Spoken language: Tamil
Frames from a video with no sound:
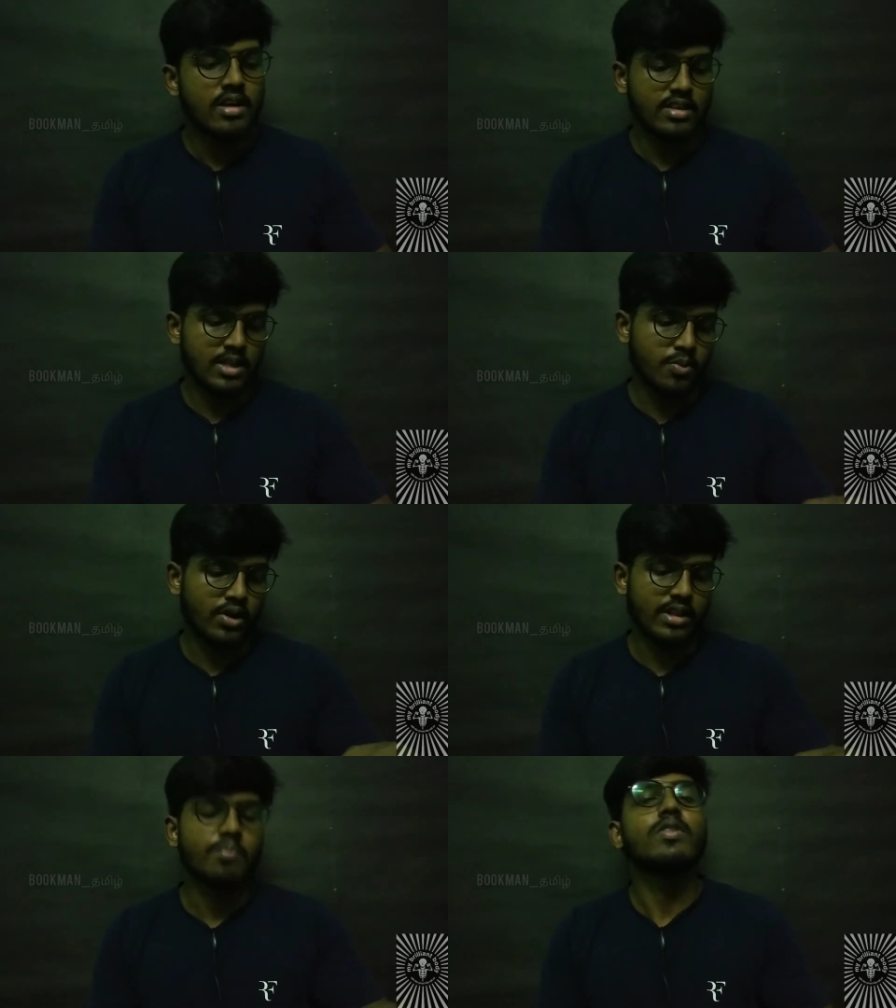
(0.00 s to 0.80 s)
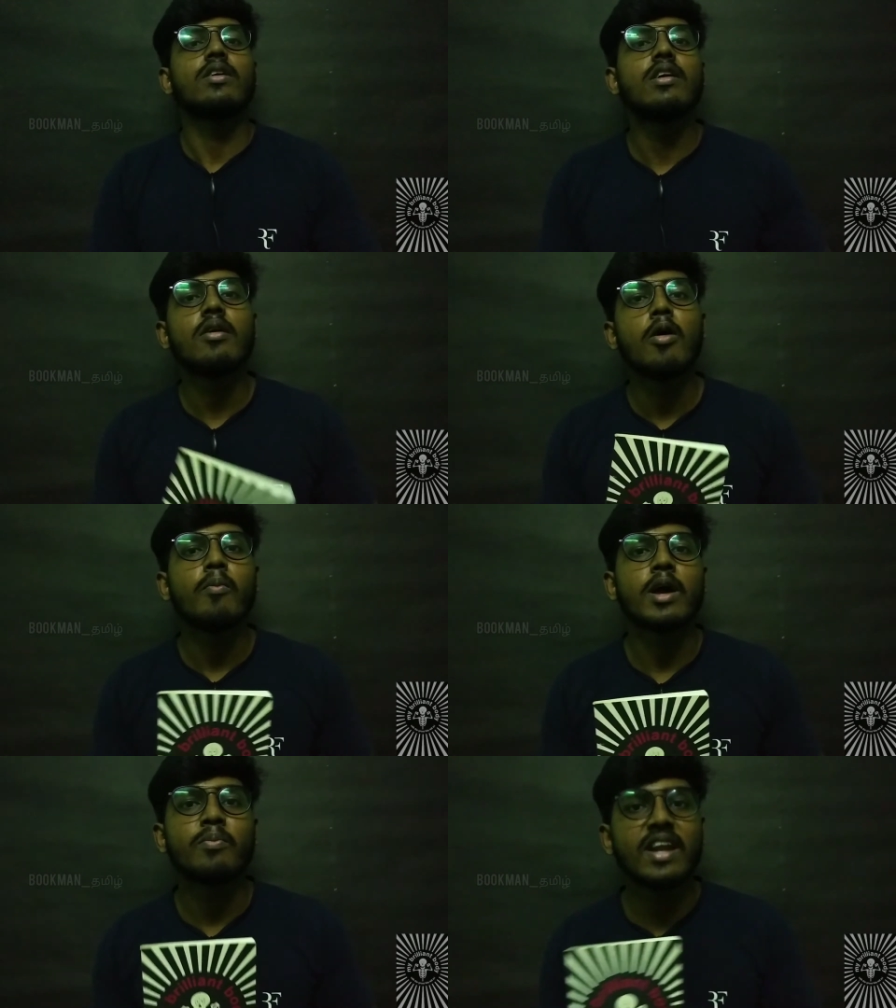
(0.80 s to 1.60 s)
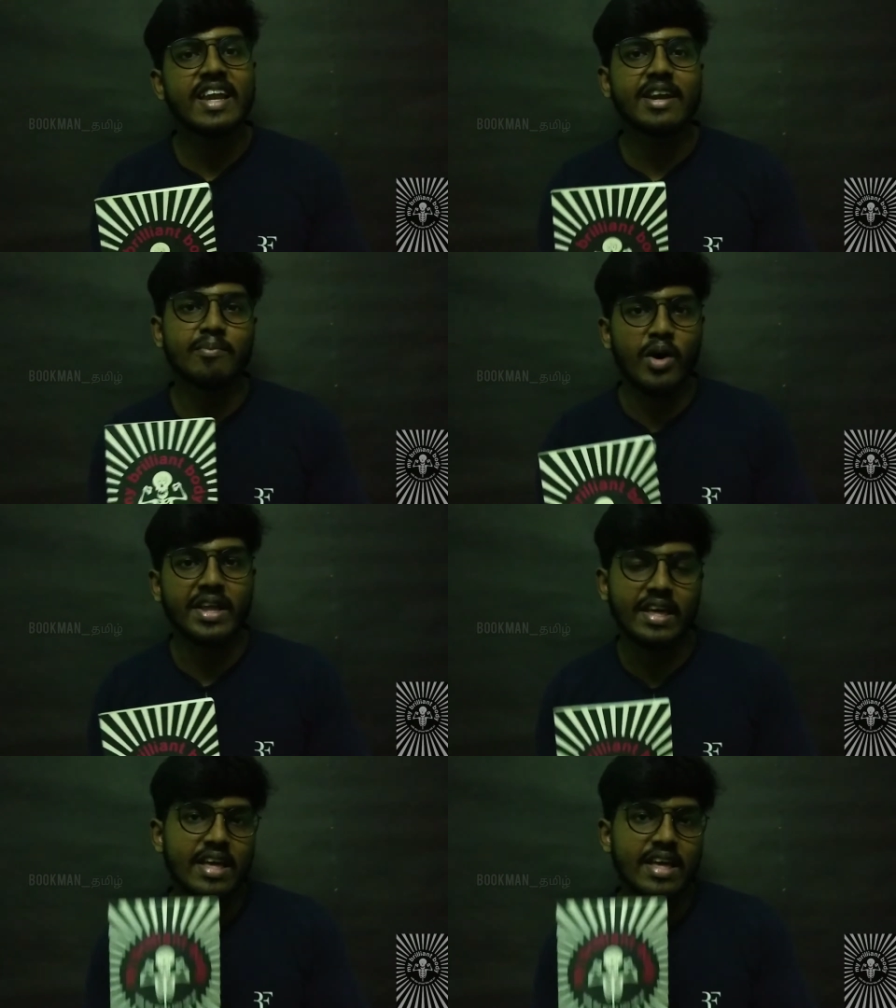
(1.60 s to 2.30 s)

இந்த புக்கு தான் மை பிரில்லியன் பாடி